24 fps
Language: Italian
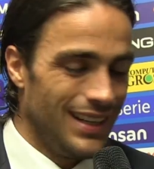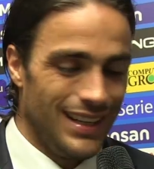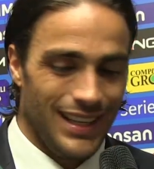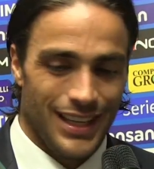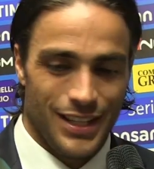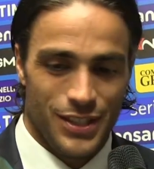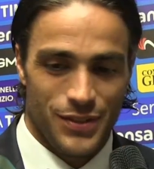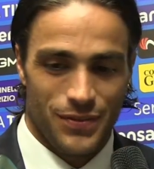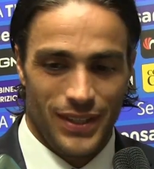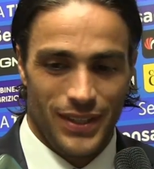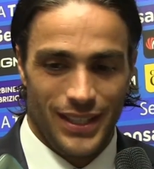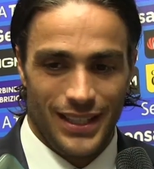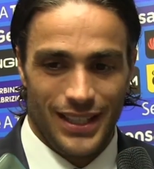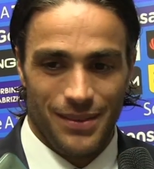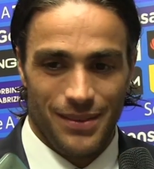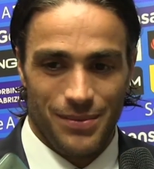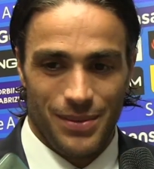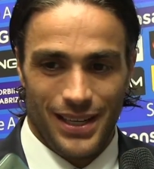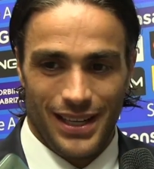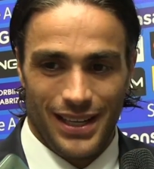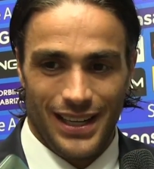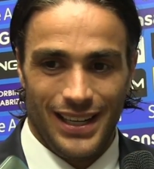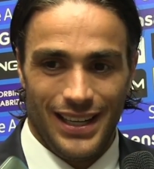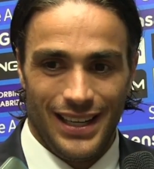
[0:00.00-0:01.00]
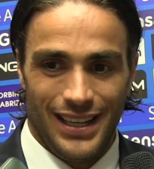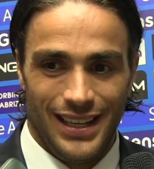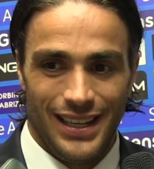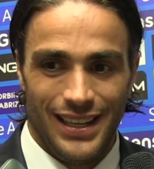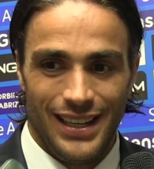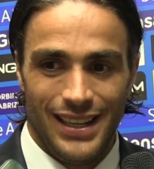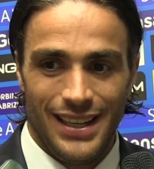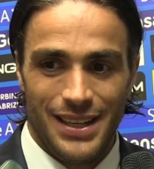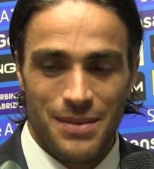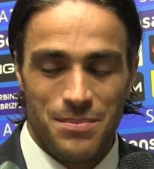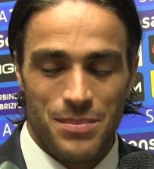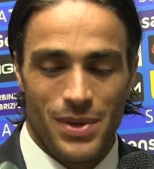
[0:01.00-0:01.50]
la sfida per,
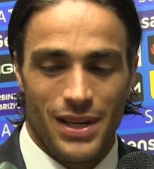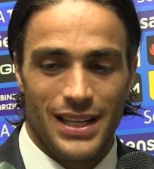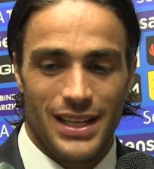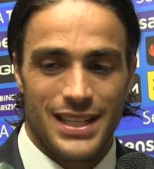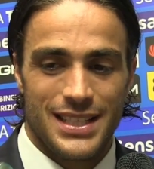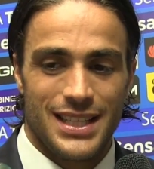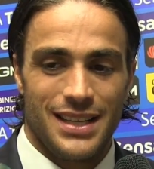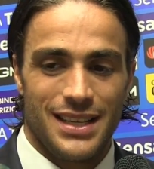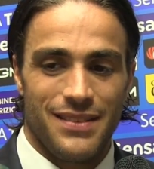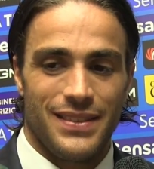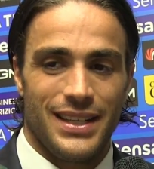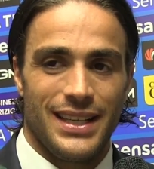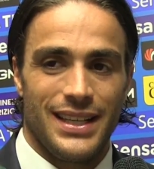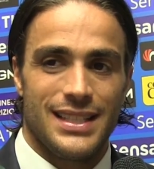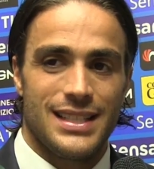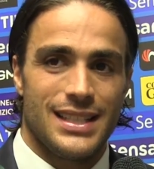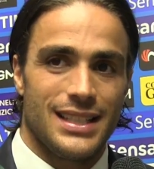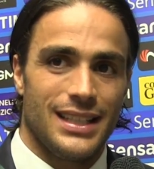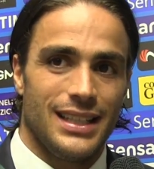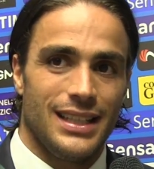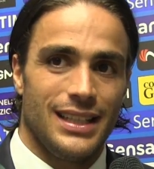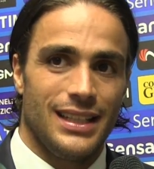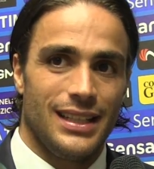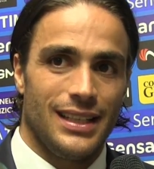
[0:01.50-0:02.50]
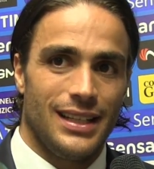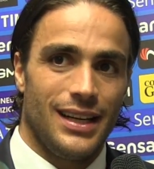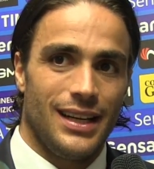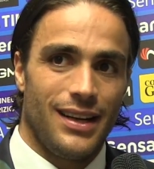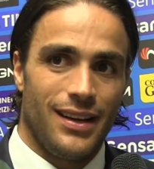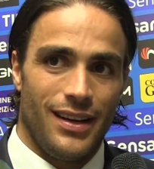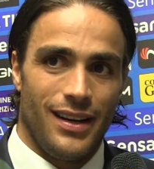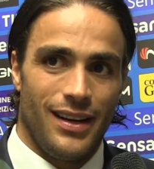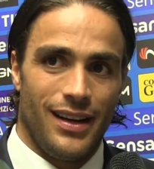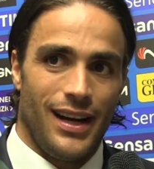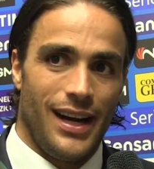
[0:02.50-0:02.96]
per, la salvezza.